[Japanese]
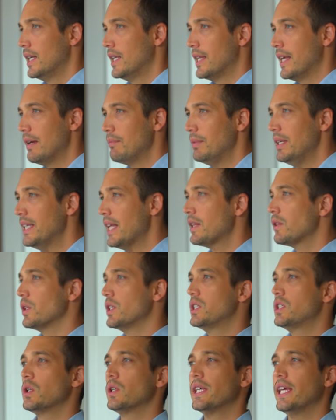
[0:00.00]
ね、みんなと
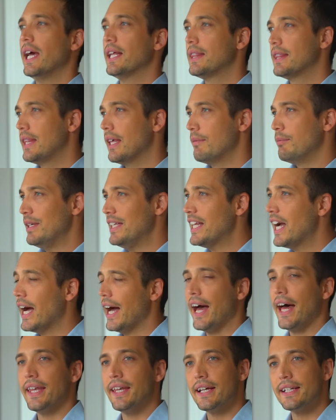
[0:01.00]
一緒にやってみんなが
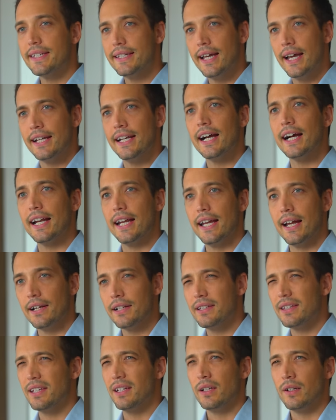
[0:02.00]
話し合いながらや
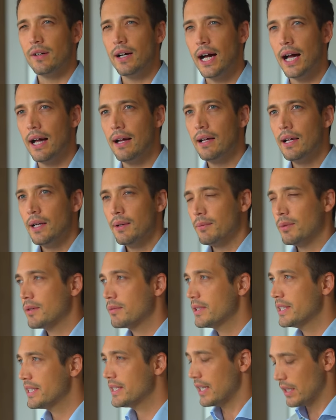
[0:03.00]
るっていうのは僕
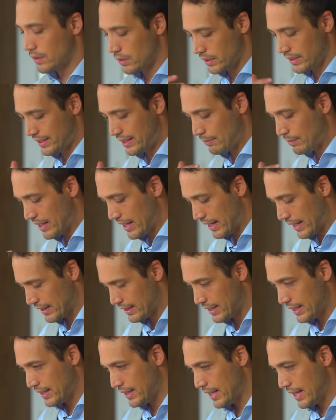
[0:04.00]
も実際こういうセミナーやっ
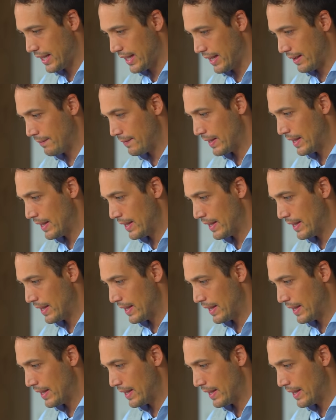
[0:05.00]
てて